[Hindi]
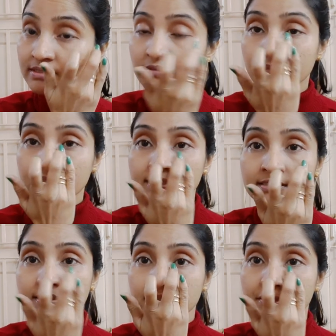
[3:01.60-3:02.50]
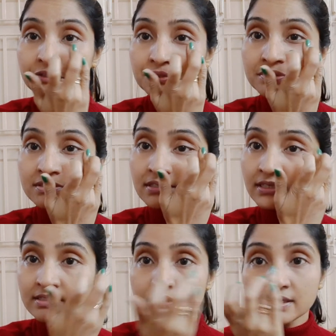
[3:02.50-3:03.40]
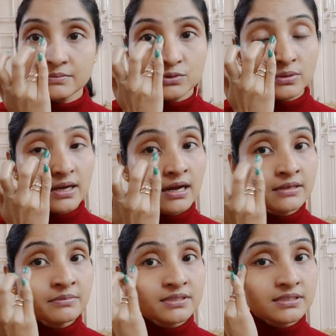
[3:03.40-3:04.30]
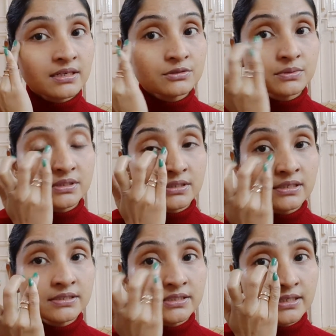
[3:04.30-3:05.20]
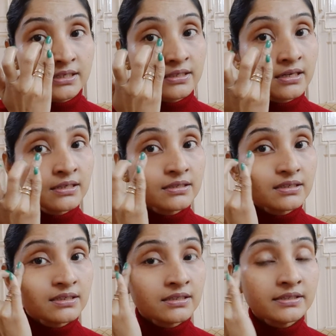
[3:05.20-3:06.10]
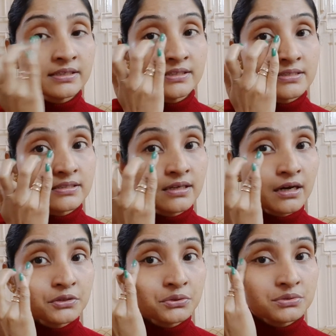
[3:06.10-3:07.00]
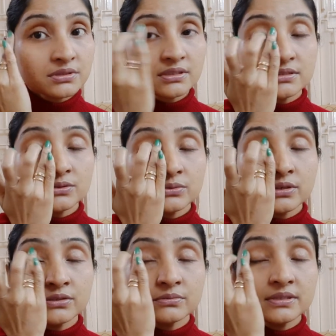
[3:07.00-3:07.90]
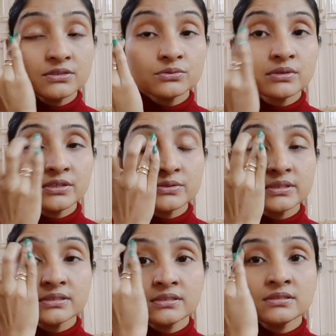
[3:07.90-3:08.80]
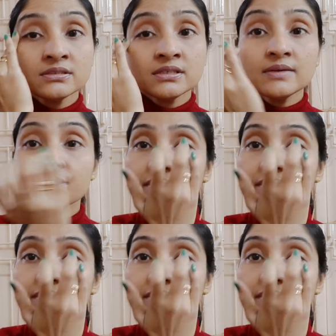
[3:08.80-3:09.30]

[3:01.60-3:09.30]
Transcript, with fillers: सा मैं जैसे करती हूँ इस तरह से आप थोड़ा आई मसाज भी कर लीजिए हल्का हल्की सी हाथों से ऐसी उंगलियों में इस उंगलियों से कीजिए